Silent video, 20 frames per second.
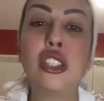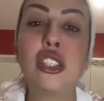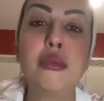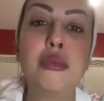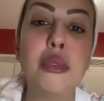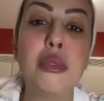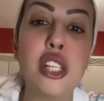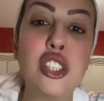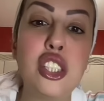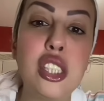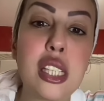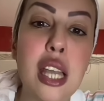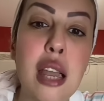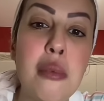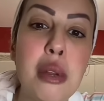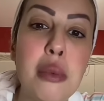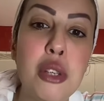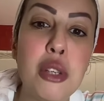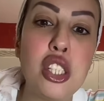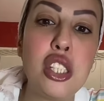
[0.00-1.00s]
باش هادشي
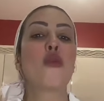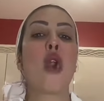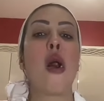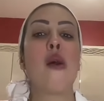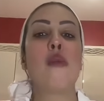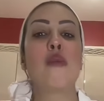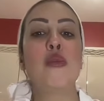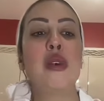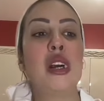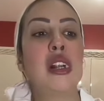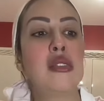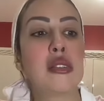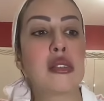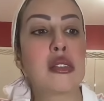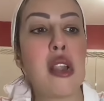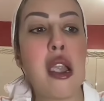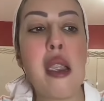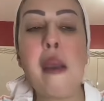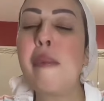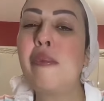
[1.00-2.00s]
كامل
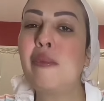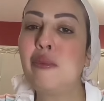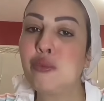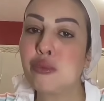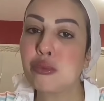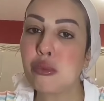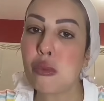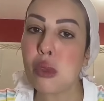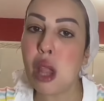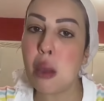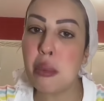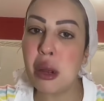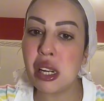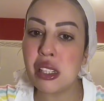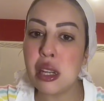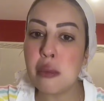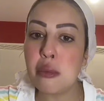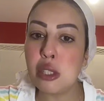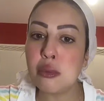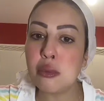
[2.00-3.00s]
بحال طلعت
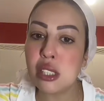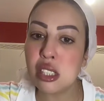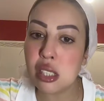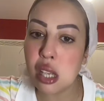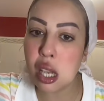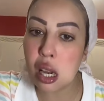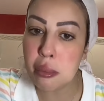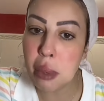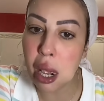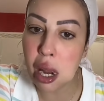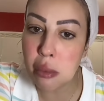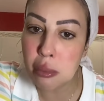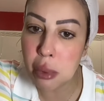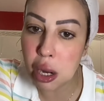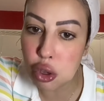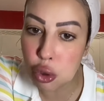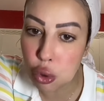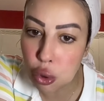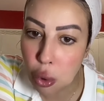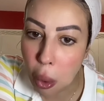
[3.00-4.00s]
برنامج من سيربح
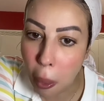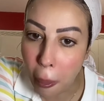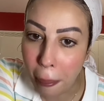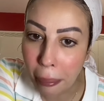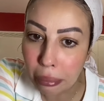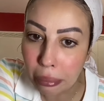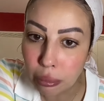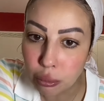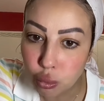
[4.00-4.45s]
المليون